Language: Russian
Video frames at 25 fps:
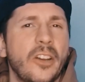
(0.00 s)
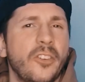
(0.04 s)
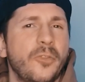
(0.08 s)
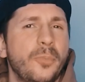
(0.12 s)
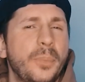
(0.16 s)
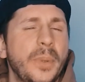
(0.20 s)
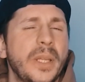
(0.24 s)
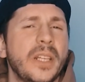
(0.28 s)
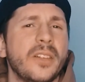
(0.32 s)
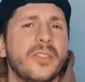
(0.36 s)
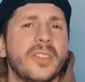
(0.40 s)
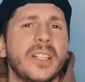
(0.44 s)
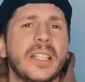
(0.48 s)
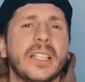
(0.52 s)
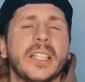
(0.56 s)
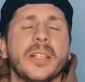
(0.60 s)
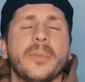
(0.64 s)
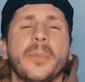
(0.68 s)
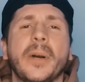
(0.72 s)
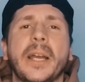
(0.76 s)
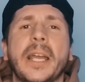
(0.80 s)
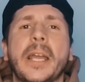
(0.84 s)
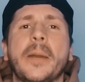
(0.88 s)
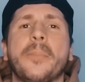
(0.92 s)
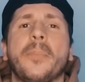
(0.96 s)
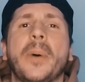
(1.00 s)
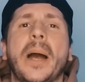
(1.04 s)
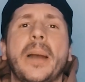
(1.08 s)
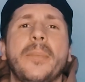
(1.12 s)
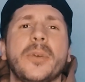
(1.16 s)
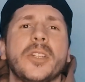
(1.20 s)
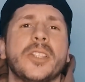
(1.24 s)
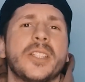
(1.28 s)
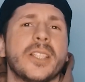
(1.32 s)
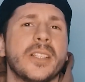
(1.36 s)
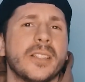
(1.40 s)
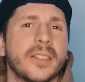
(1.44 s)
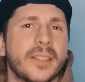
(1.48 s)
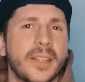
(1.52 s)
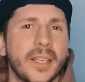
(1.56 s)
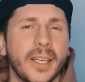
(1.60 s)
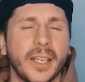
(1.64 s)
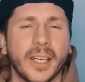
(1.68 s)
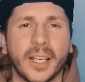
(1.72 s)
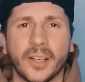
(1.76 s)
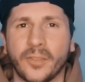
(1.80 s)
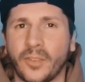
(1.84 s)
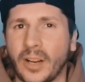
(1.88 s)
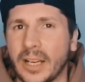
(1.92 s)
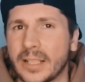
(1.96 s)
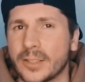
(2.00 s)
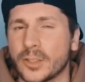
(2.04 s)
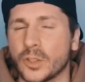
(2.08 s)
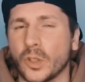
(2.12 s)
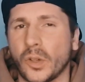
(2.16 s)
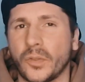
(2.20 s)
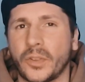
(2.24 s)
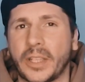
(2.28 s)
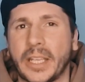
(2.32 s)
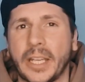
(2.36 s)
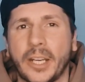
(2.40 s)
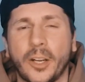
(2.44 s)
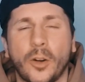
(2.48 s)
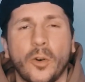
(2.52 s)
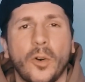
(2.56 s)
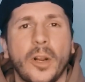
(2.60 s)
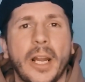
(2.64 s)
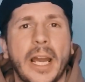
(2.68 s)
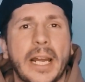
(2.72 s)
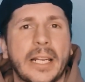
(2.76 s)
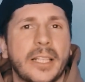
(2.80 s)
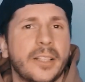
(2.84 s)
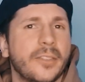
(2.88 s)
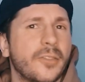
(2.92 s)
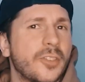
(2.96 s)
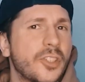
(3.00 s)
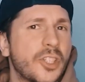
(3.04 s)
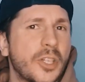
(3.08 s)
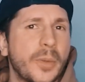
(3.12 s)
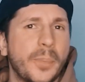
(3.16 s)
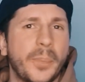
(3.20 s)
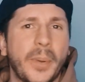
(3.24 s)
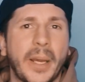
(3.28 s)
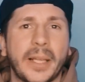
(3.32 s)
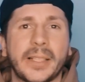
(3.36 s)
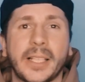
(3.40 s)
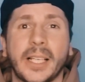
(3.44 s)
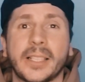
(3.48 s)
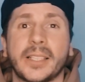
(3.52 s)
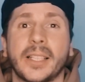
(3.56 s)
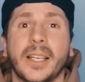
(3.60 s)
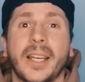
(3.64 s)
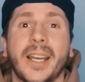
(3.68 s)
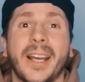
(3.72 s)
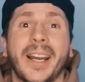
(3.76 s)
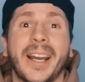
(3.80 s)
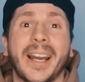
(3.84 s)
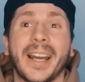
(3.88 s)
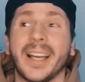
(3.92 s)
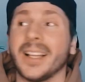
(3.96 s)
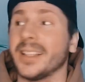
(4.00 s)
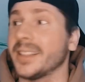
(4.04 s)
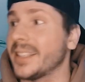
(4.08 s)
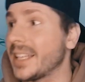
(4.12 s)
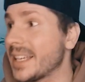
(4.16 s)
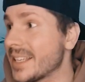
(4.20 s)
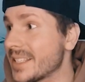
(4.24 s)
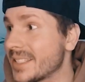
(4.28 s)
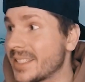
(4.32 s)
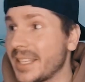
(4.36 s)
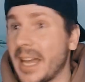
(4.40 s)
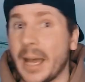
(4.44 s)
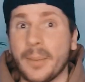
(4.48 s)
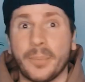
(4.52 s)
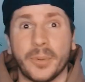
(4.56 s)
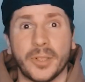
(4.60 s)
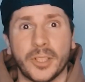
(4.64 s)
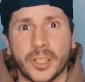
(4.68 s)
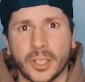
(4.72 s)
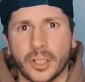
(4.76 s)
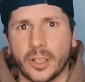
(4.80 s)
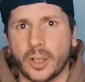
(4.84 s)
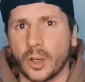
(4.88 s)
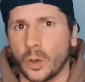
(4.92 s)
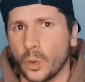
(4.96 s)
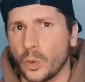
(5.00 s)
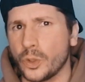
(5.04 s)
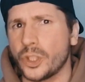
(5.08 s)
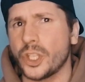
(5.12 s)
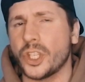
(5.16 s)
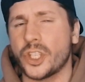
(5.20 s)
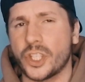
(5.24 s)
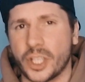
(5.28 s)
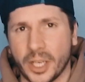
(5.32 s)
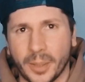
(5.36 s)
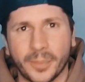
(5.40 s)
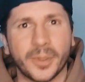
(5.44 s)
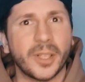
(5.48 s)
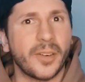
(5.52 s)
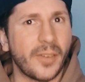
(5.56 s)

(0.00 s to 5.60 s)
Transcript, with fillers: Впервые на моей памяти интрига в концовке регулярного чемпионата КХЛ на Западе круче, чем на